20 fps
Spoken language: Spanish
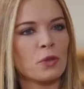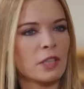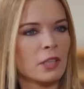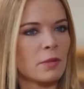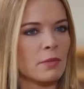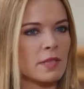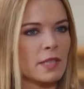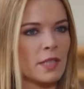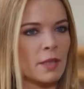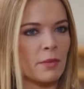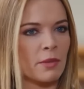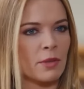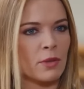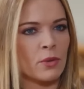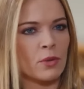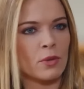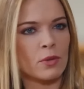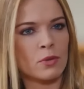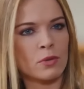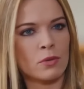bien que eso no es
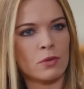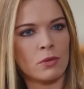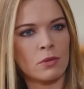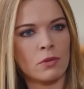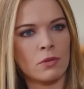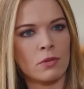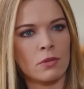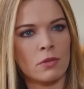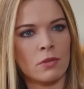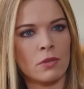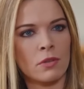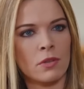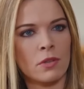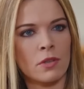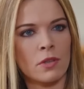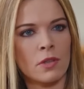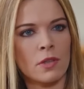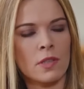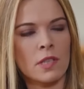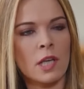verdad.
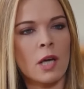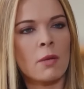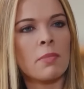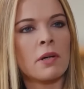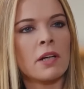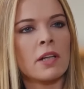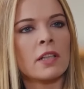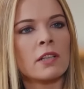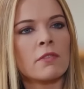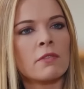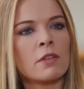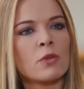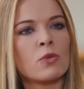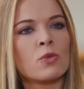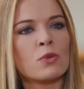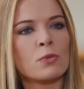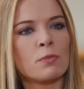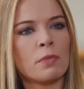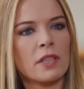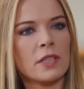Tú no nos
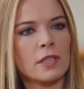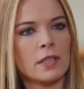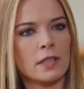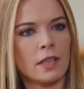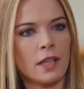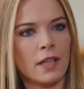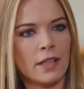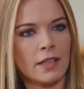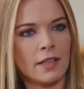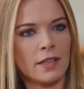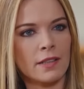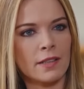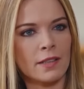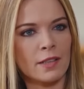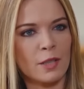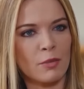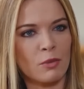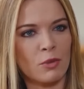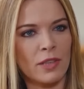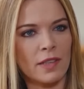abandonaste por amor,
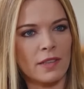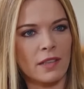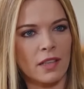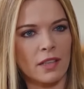lo hiciste